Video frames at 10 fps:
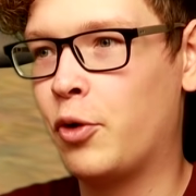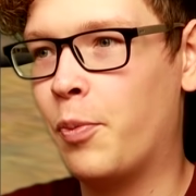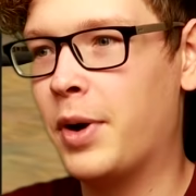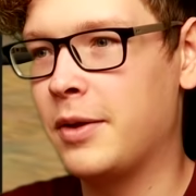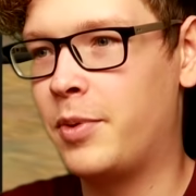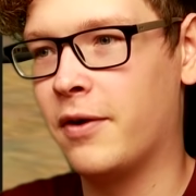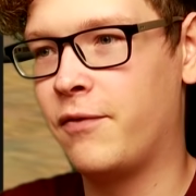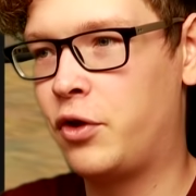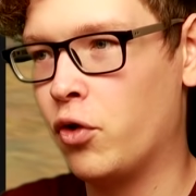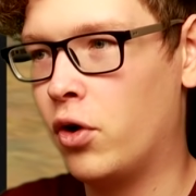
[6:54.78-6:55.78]
покупать прям
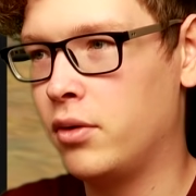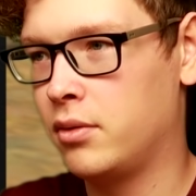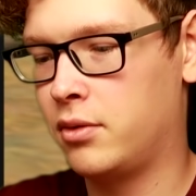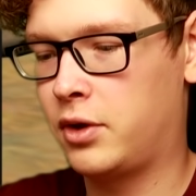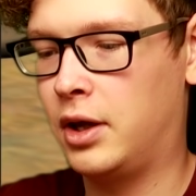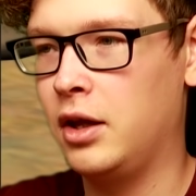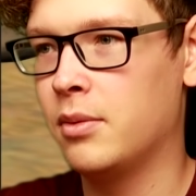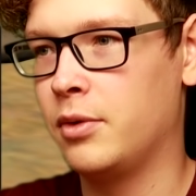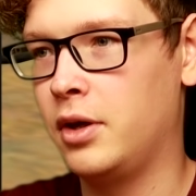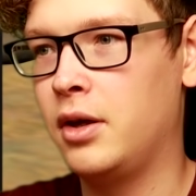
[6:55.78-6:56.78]
все,
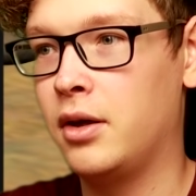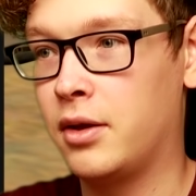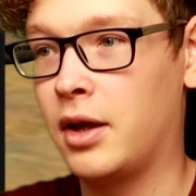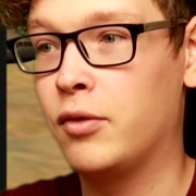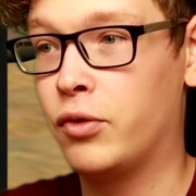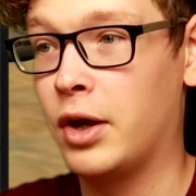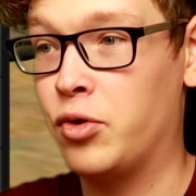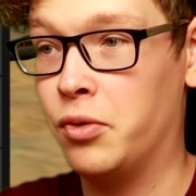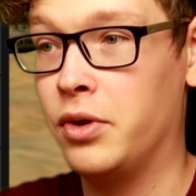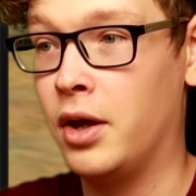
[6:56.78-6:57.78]
скинем и за эту
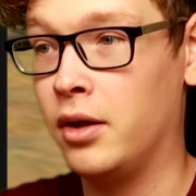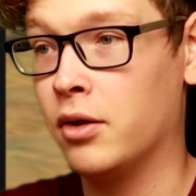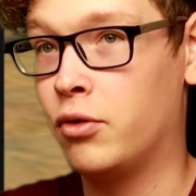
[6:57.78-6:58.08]
тачку деньги